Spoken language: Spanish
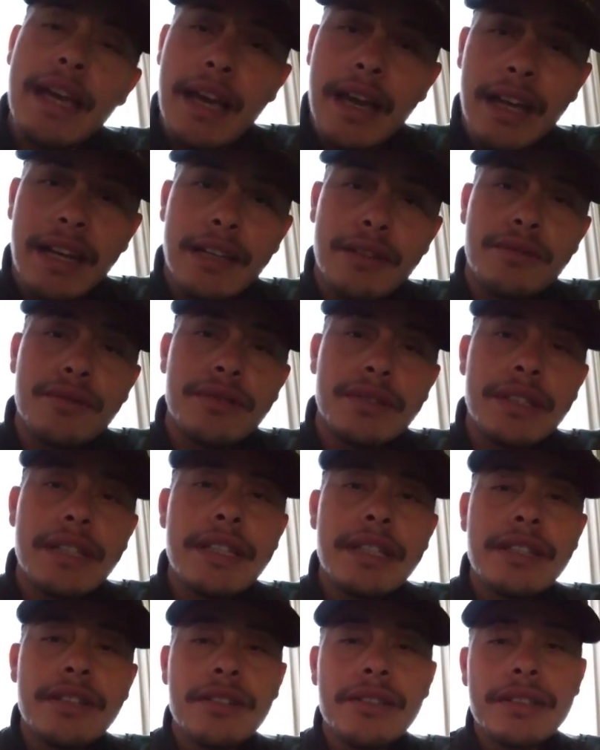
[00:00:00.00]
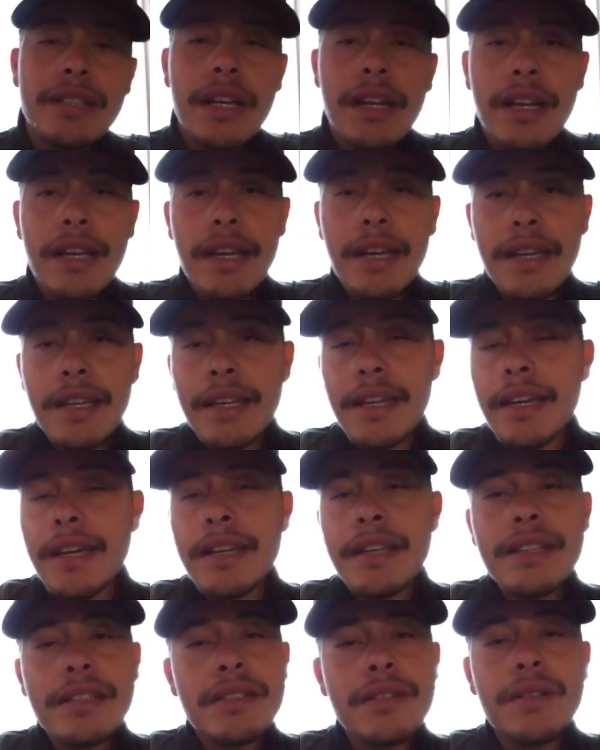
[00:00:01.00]
Algún idiota al que
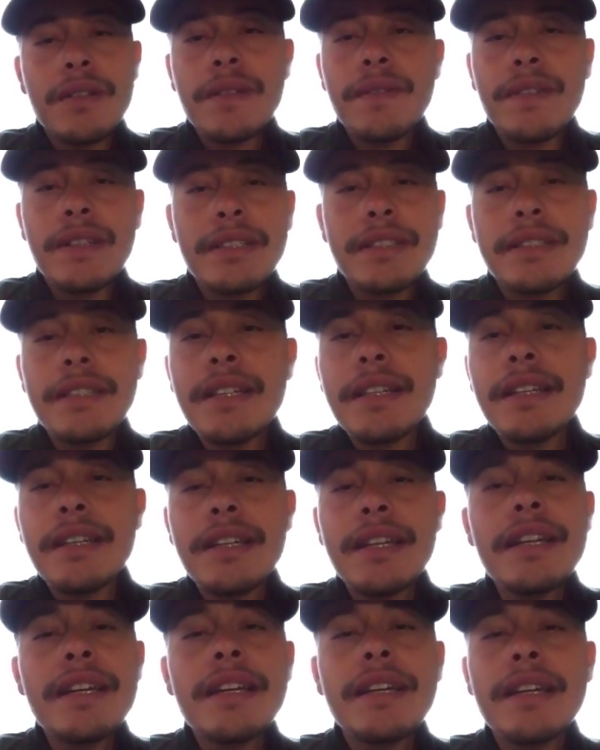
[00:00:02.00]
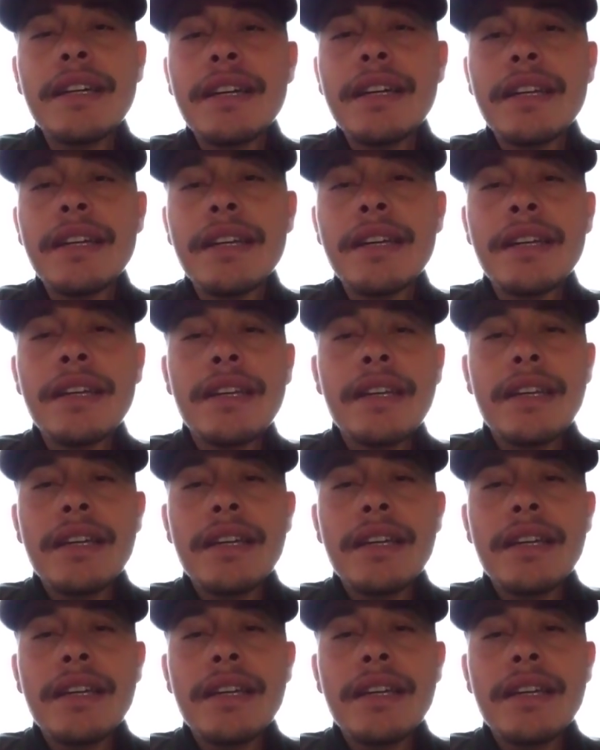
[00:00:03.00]
quieres convencer